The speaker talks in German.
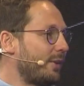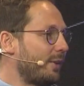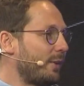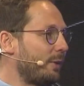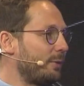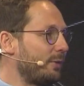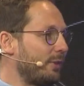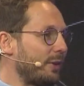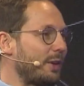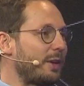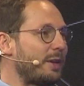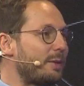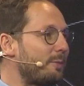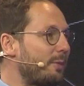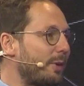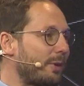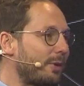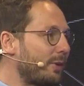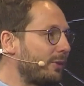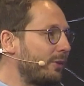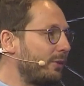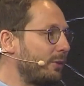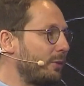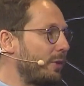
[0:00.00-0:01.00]
ob es immer noch
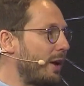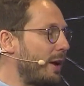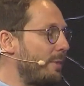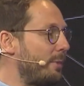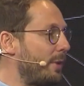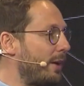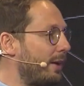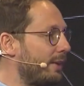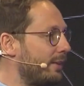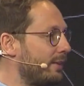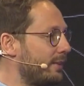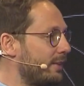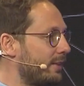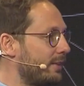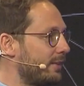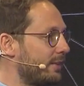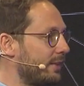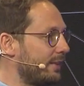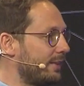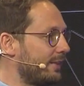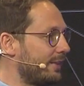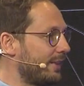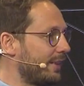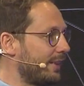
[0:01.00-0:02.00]
zu abartig Nein. gewesen
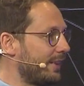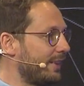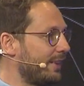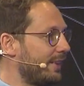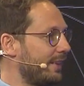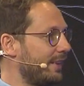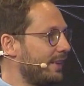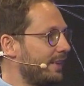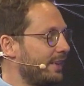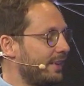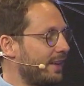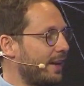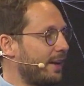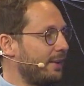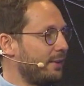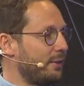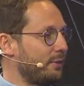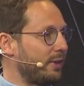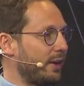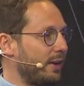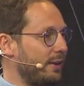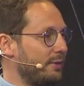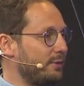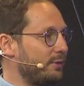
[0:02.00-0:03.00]
wäre. Nein, auf
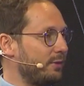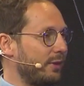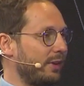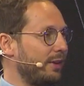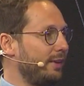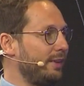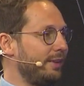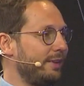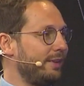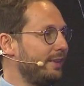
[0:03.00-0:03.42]
keinen Fall.